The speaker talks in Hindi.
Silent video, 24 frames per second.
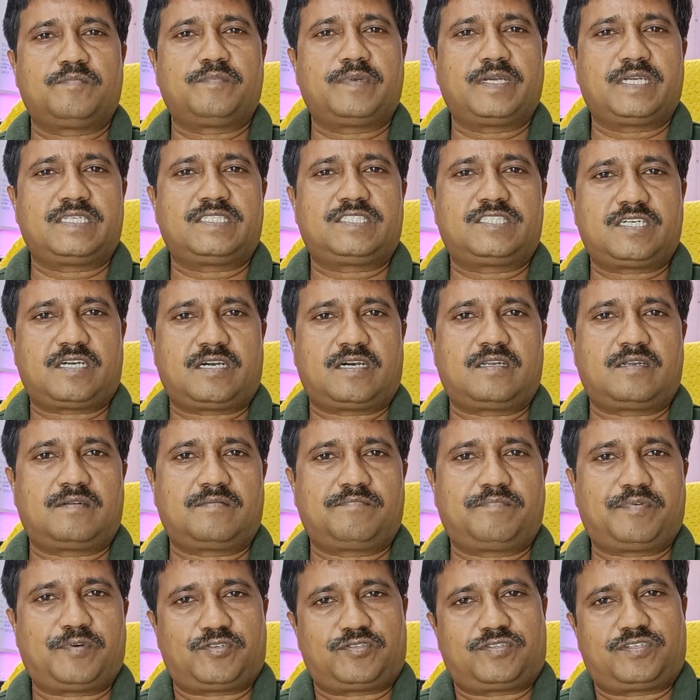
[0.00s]
में चार
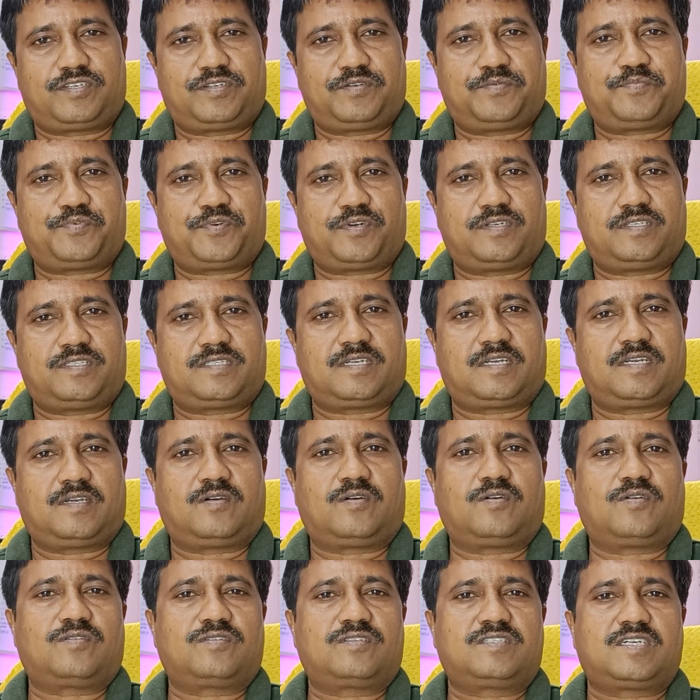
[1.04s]
पॉजिटिव पॉइंट्स है
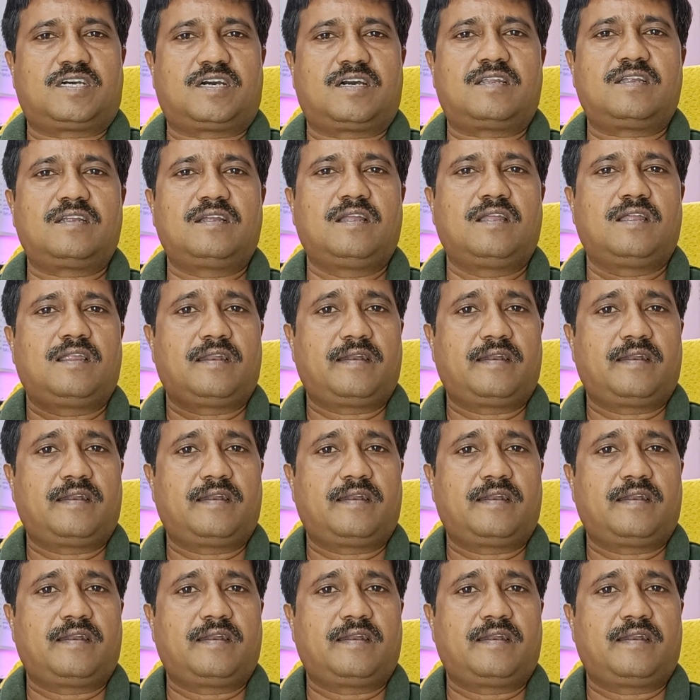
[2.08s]
और चार